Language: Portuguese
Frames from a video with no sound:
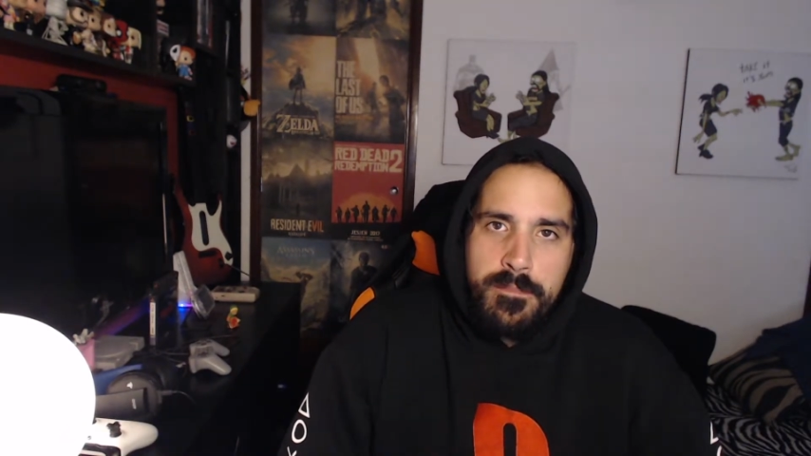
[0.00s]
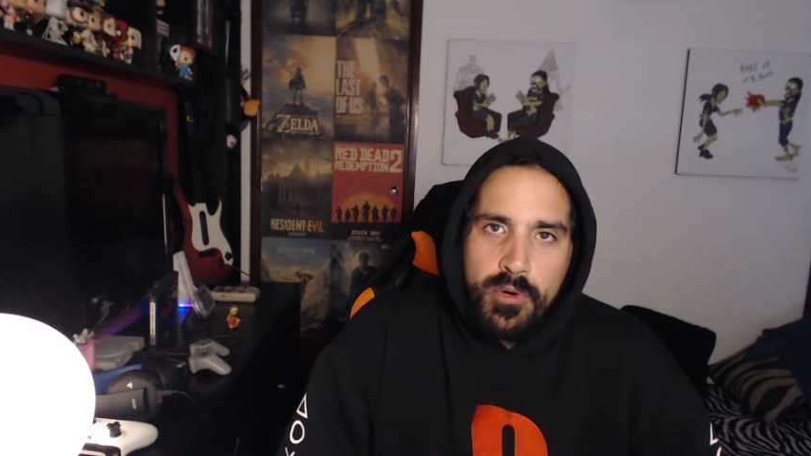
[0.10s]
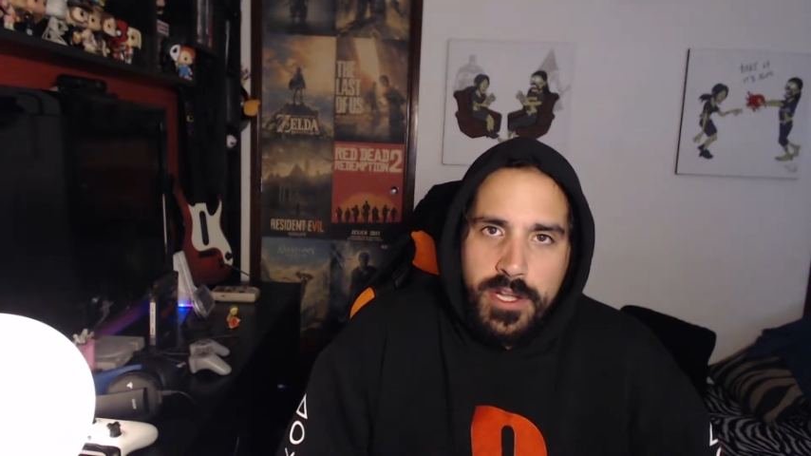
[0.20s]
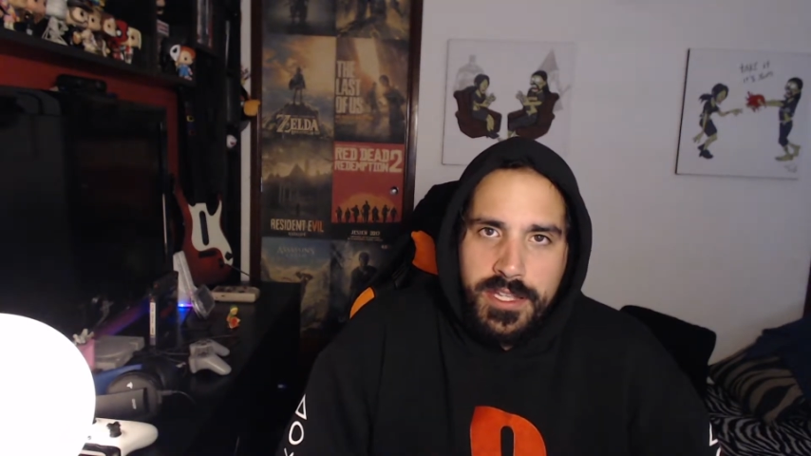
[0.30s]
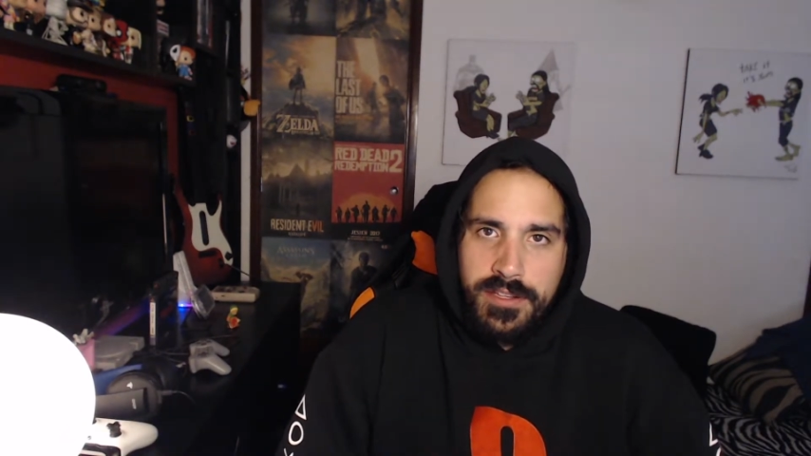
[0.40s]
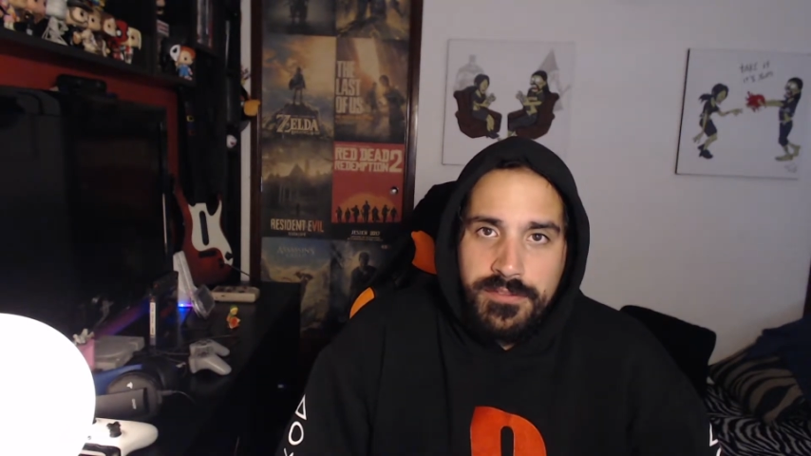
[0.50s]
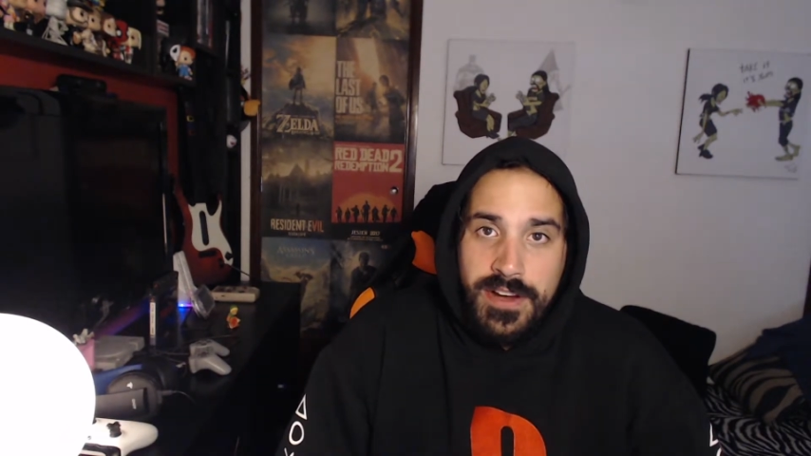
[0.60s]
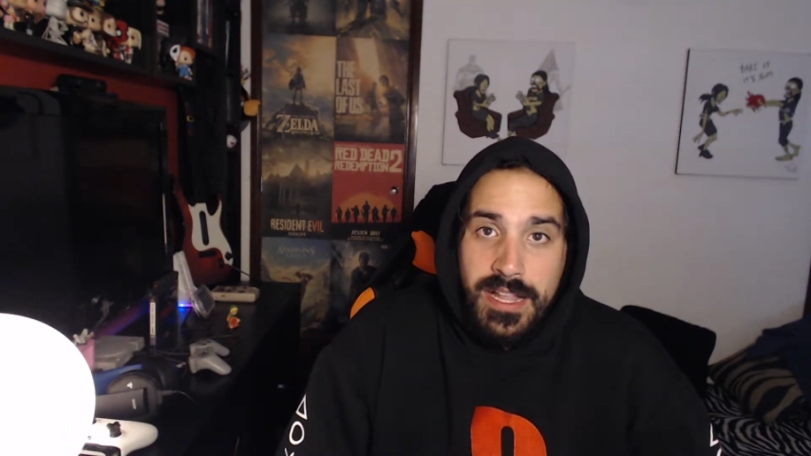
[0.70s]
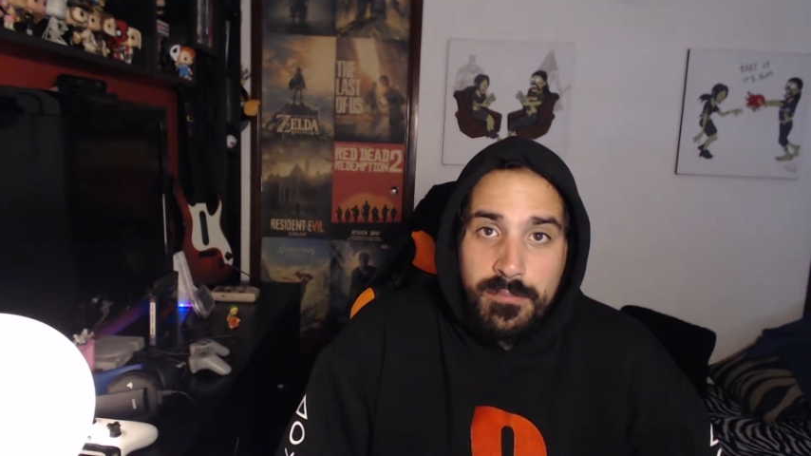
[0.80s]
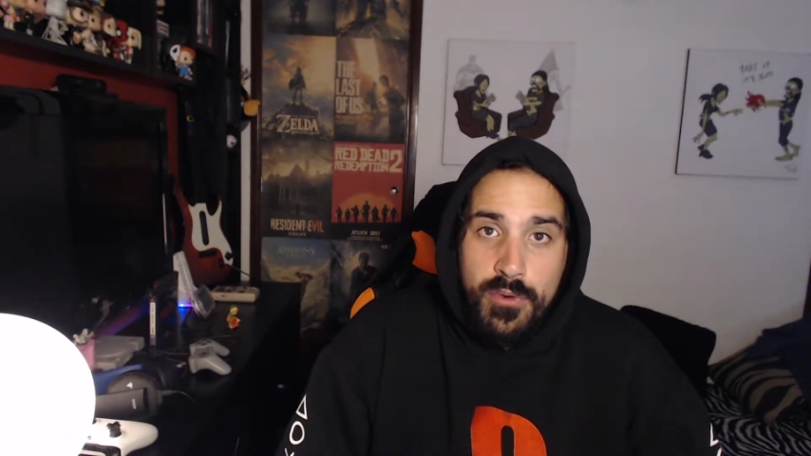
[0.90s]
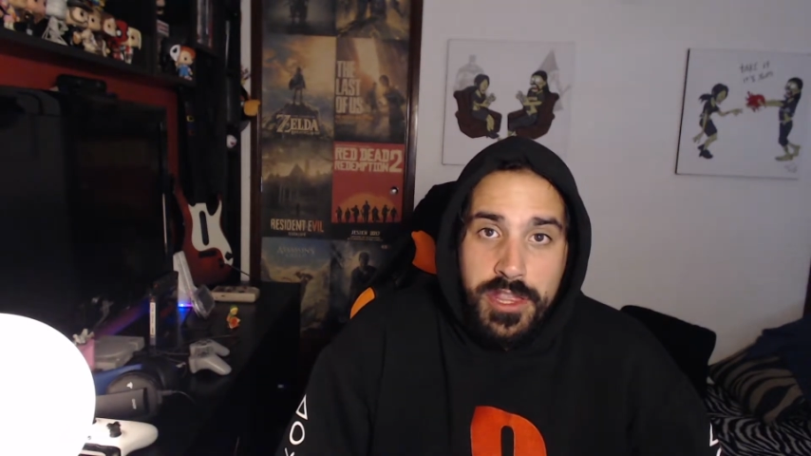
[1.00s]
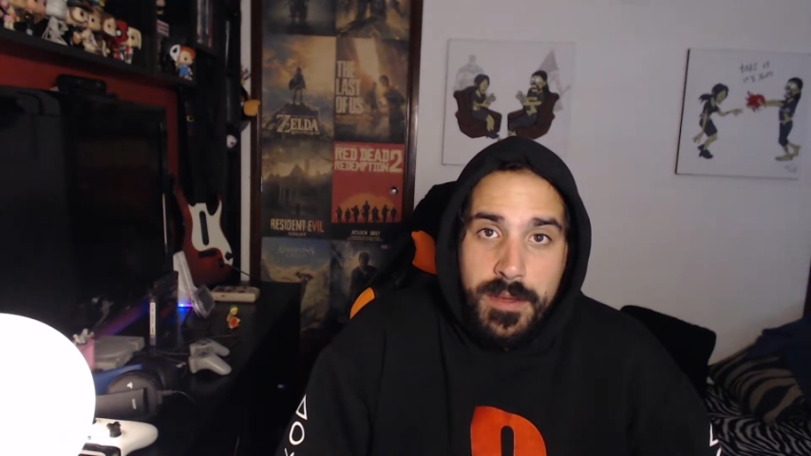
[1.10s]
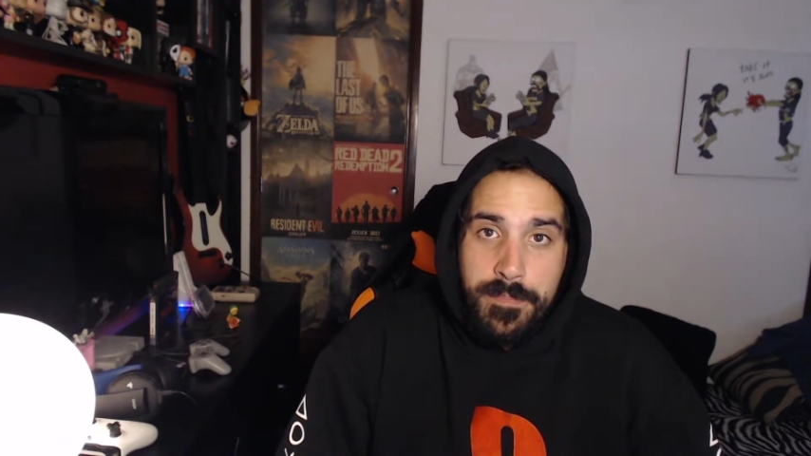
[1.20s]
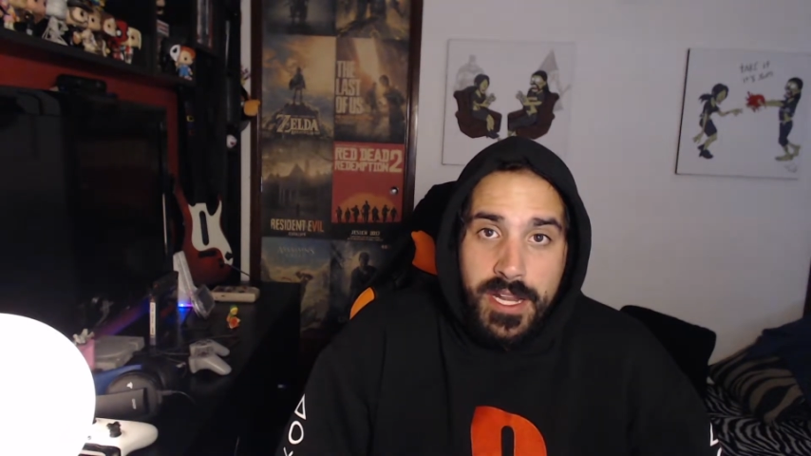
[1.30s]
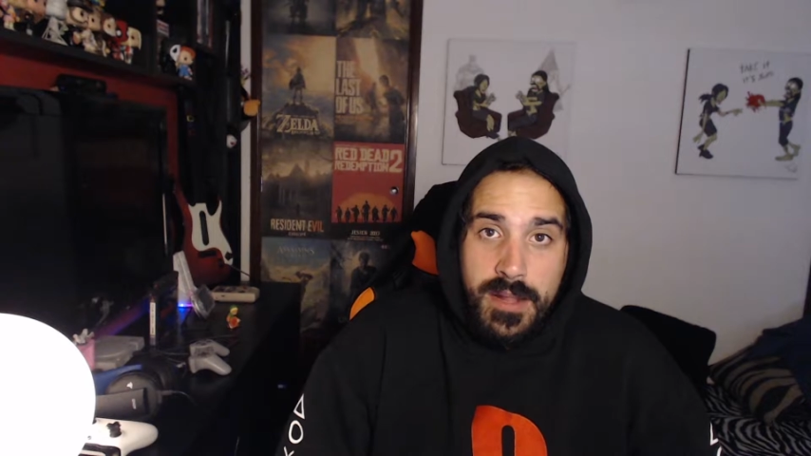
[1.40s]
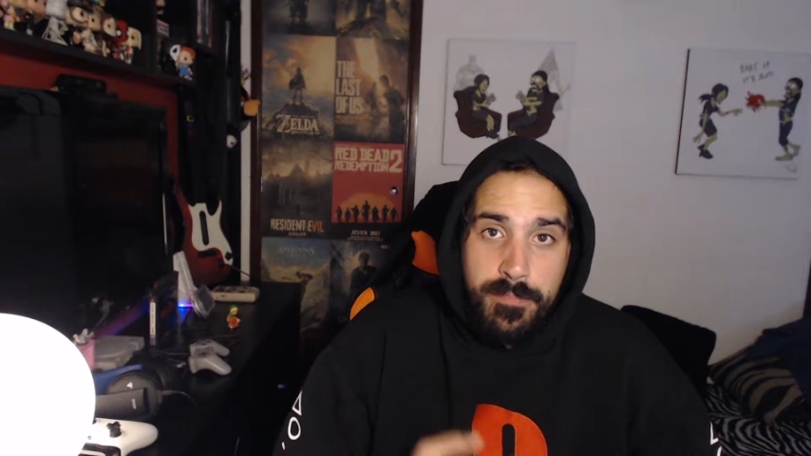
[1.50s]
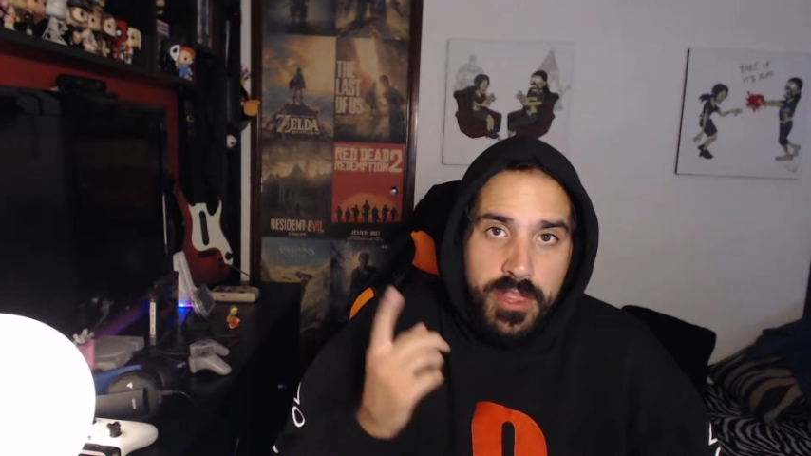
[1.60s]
porque vale muito a pena.